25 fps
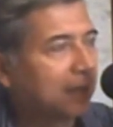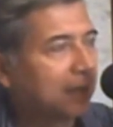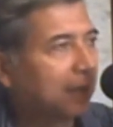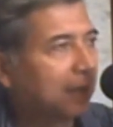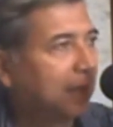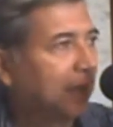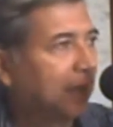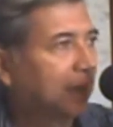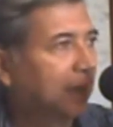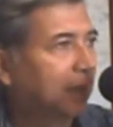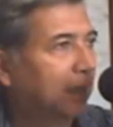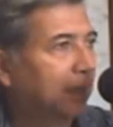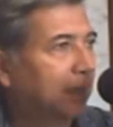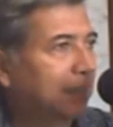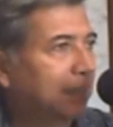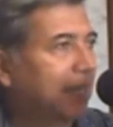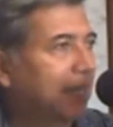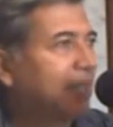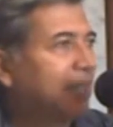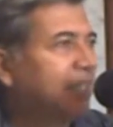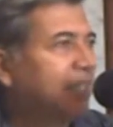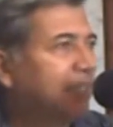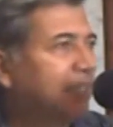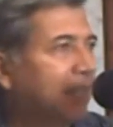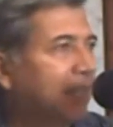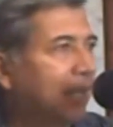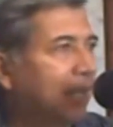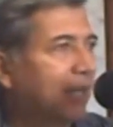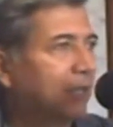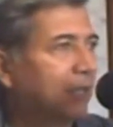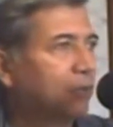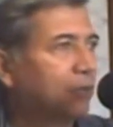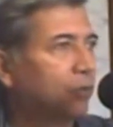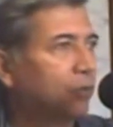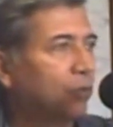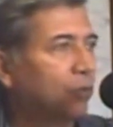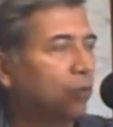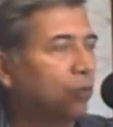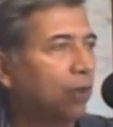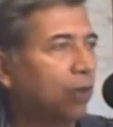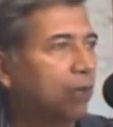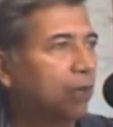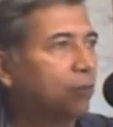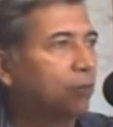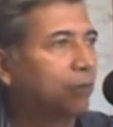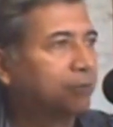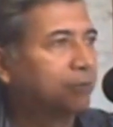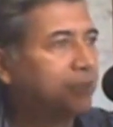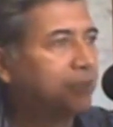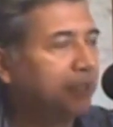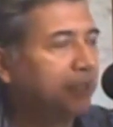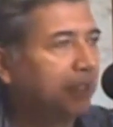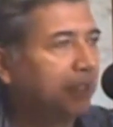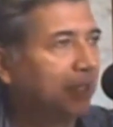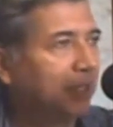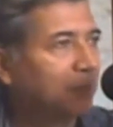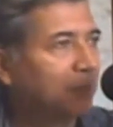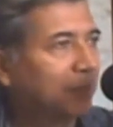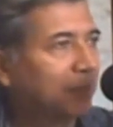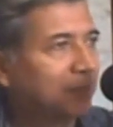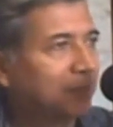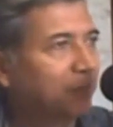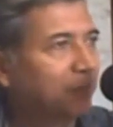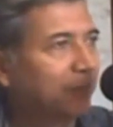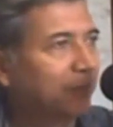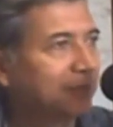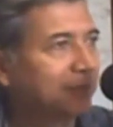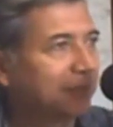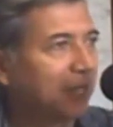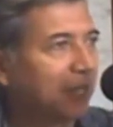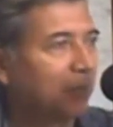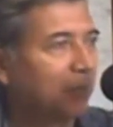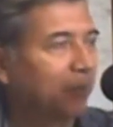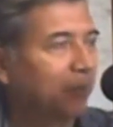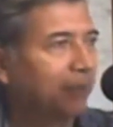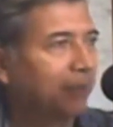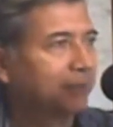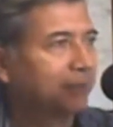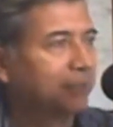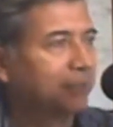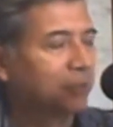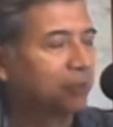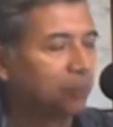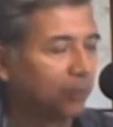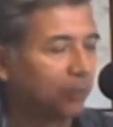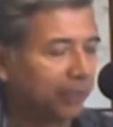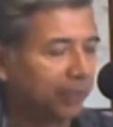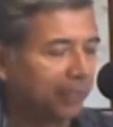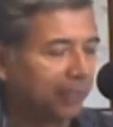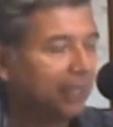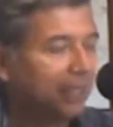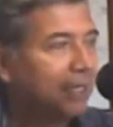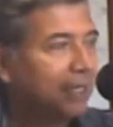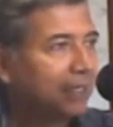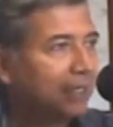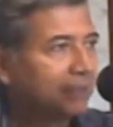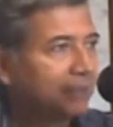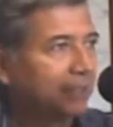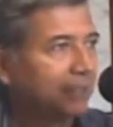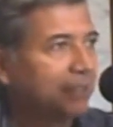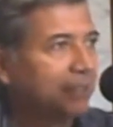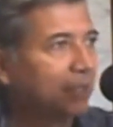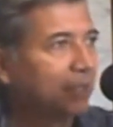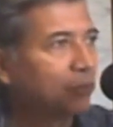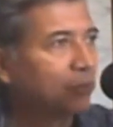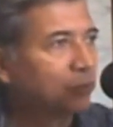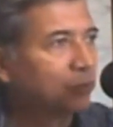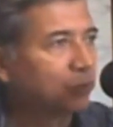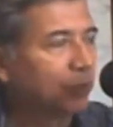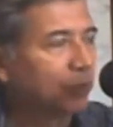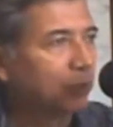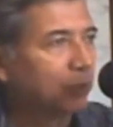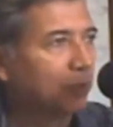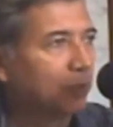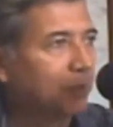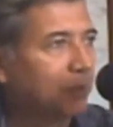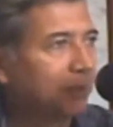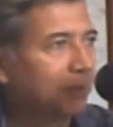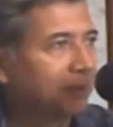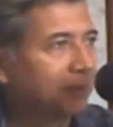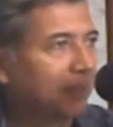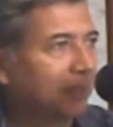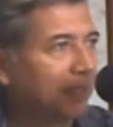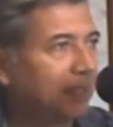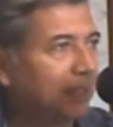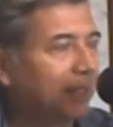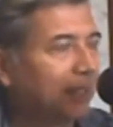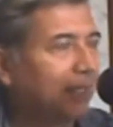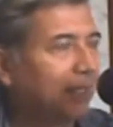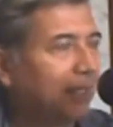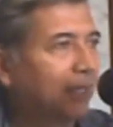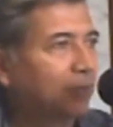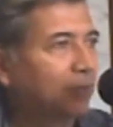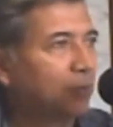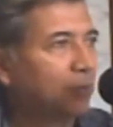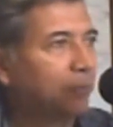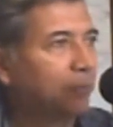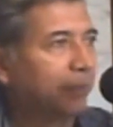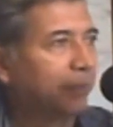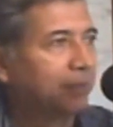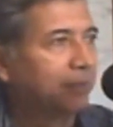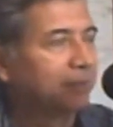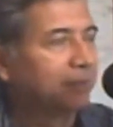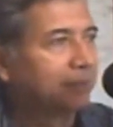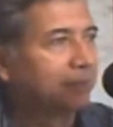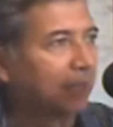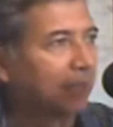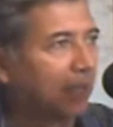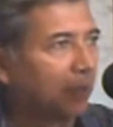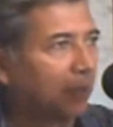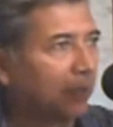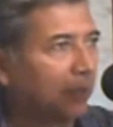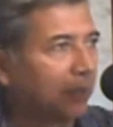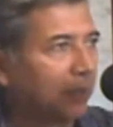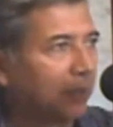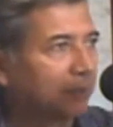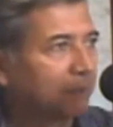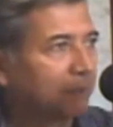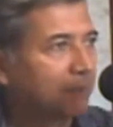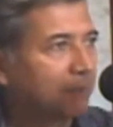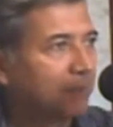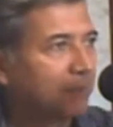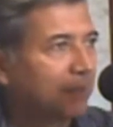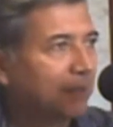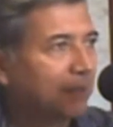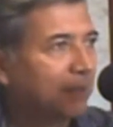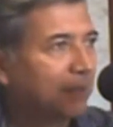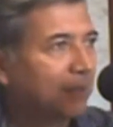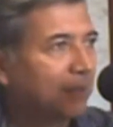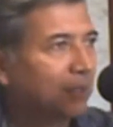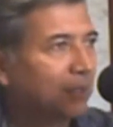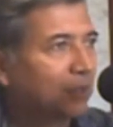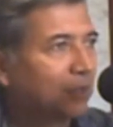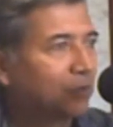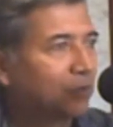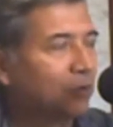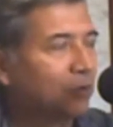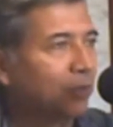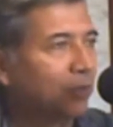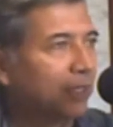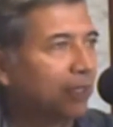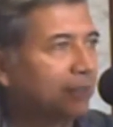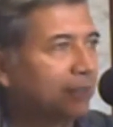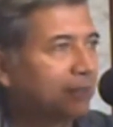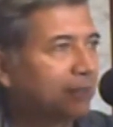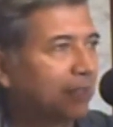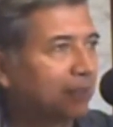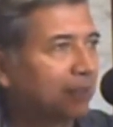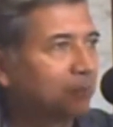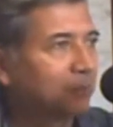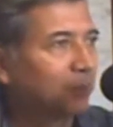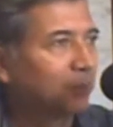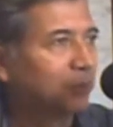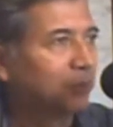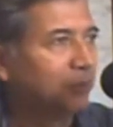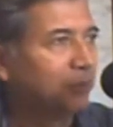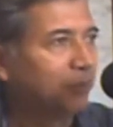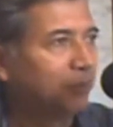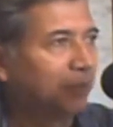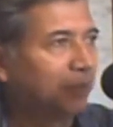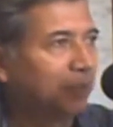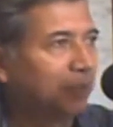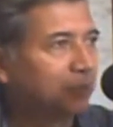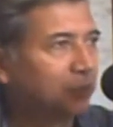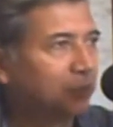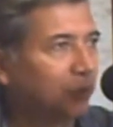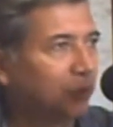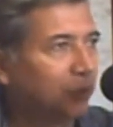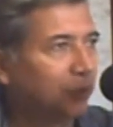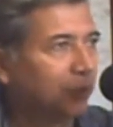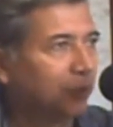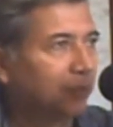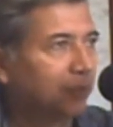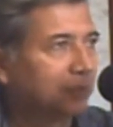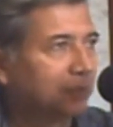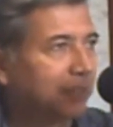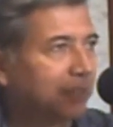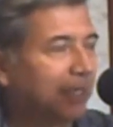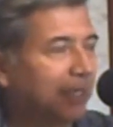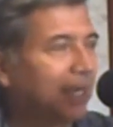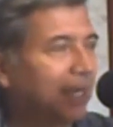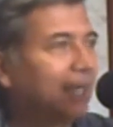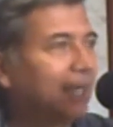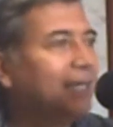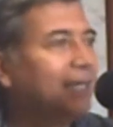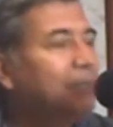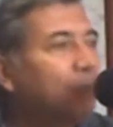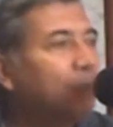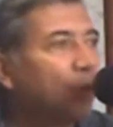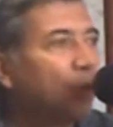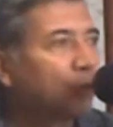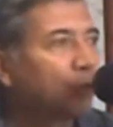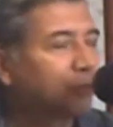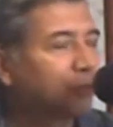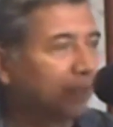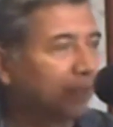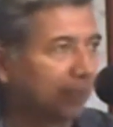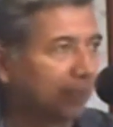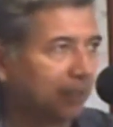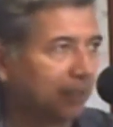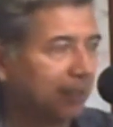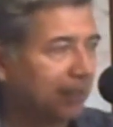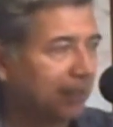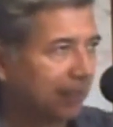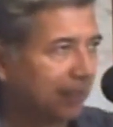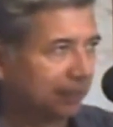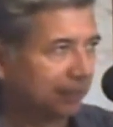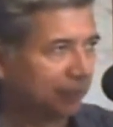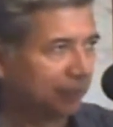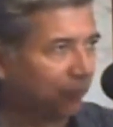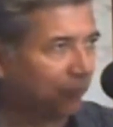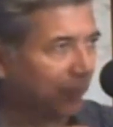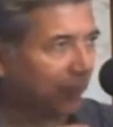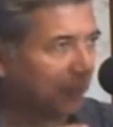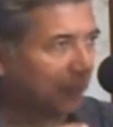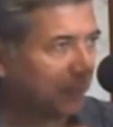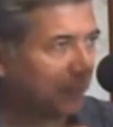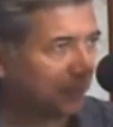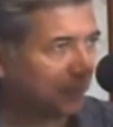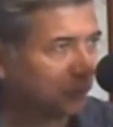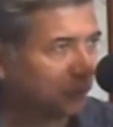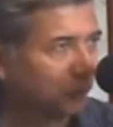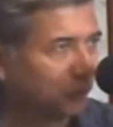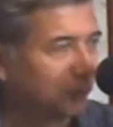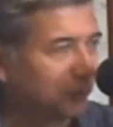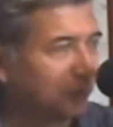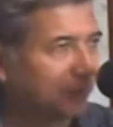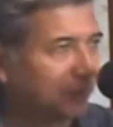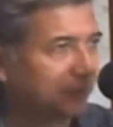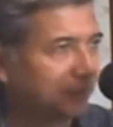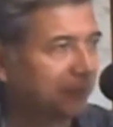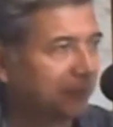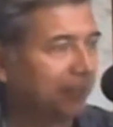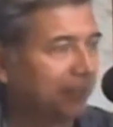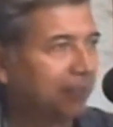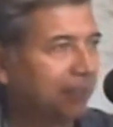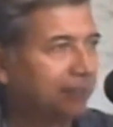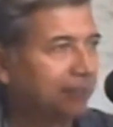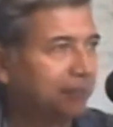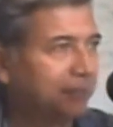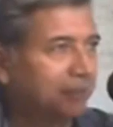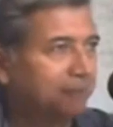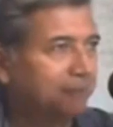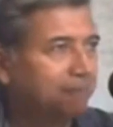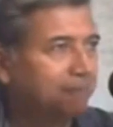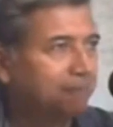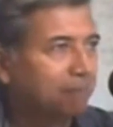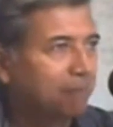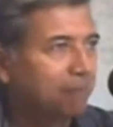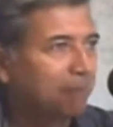la, caridad o algo así él manifestaba. Es decir, como que tenían un sueldo de miseria y le compensaban con estas bonificaciones, que eran limosnas. Esa fue la expresión del presidente.